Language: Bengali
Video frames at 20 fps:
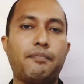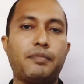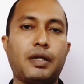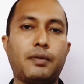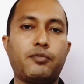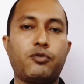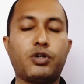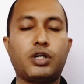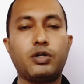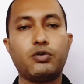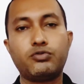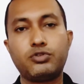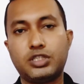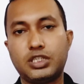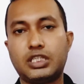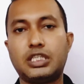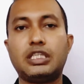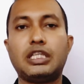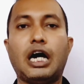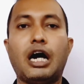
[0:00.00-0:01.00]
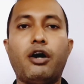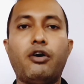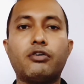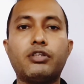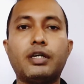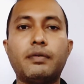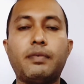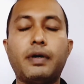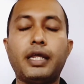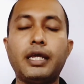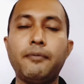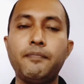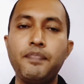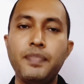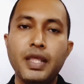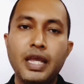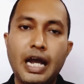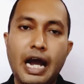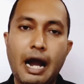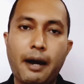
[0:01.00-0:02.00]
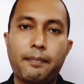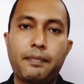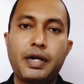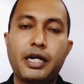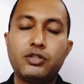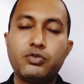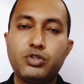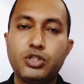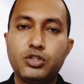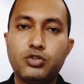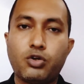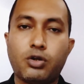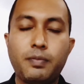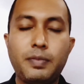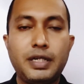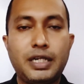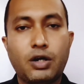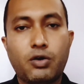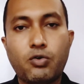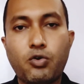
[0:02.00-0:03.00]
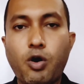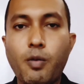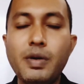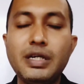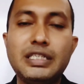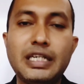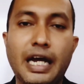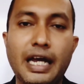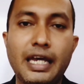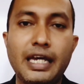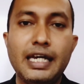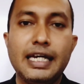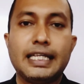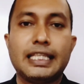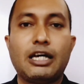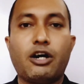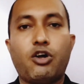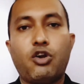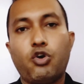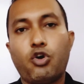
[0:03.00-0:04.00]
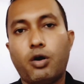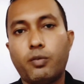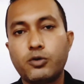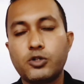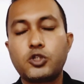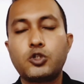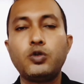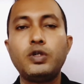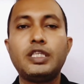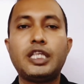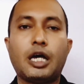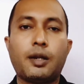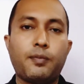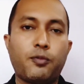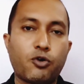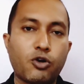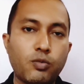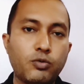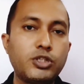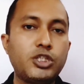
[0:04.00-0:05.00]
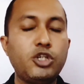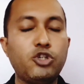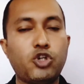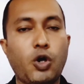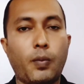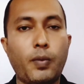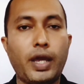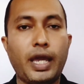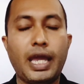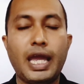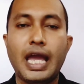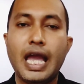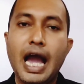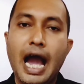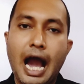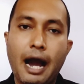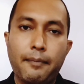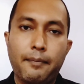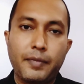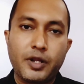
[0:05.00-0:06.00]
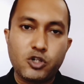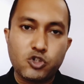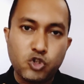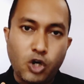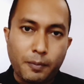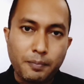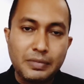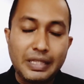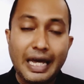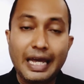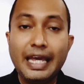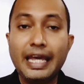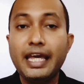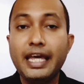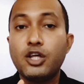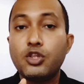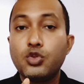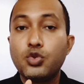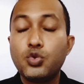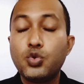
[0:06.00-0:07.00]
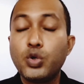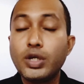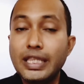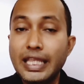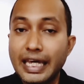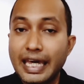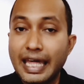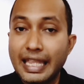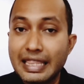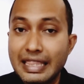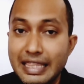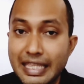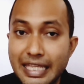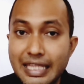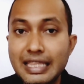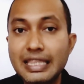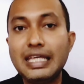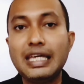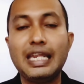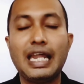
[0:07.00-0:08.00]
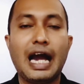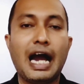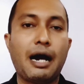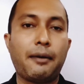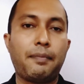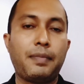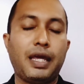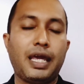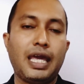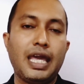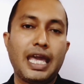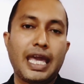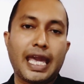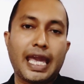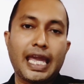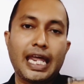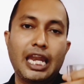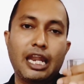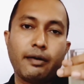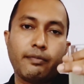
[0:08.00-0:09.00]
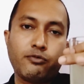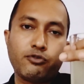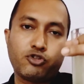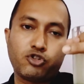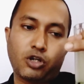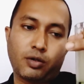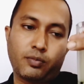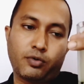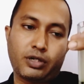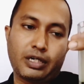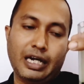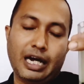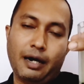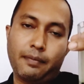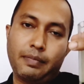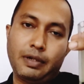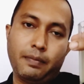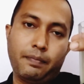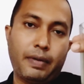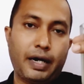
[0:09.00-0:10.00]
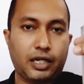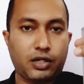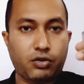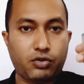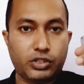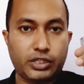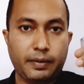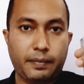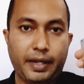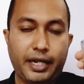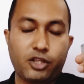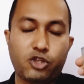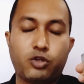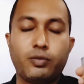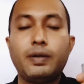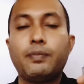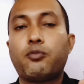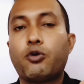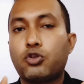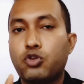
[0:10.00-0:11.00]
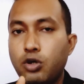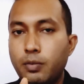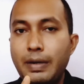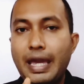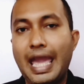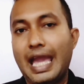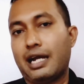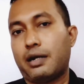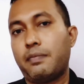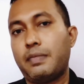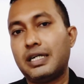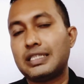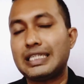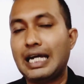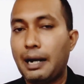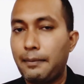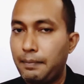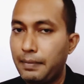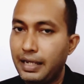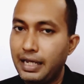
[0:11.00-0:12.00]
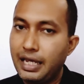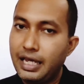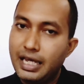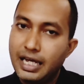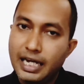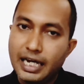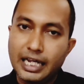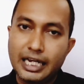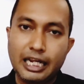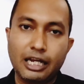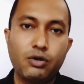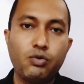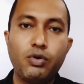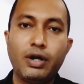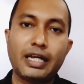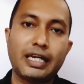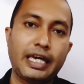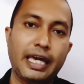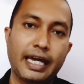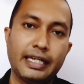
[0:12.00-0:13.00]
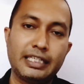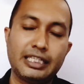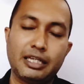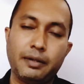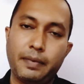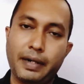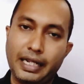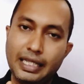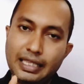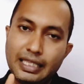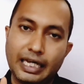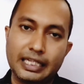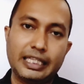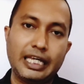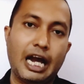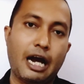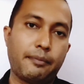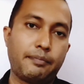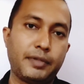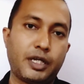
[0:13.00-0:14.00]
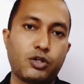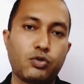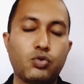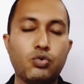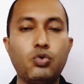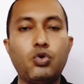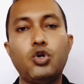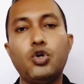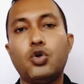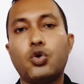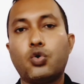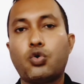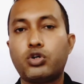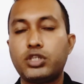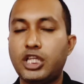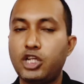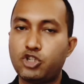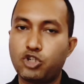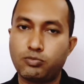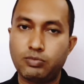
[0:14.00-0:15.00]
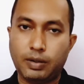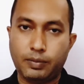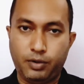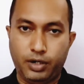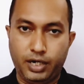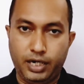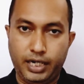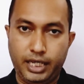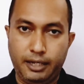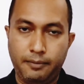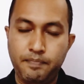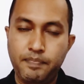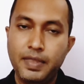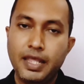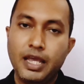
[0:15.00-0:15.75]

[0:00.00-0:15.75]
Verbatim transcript: আপনার পক্ষে উচিত না হতে পারে আপনার যদি চর্বিটা কমে যায় তাহলে অবশ্যই তার পরবর্তী সময়ে আপনি সপ্তাহে দুই থেকে তিন দিন আপনি এই লেবুর শরবতটা আপনি পান করতে পারেন তবে প্রথম এক মাস আপনি রেগুলার খেয়ে যেতে পারেন তাতে আপনার কোনো ক্ষতির সম্ভাবনা নেই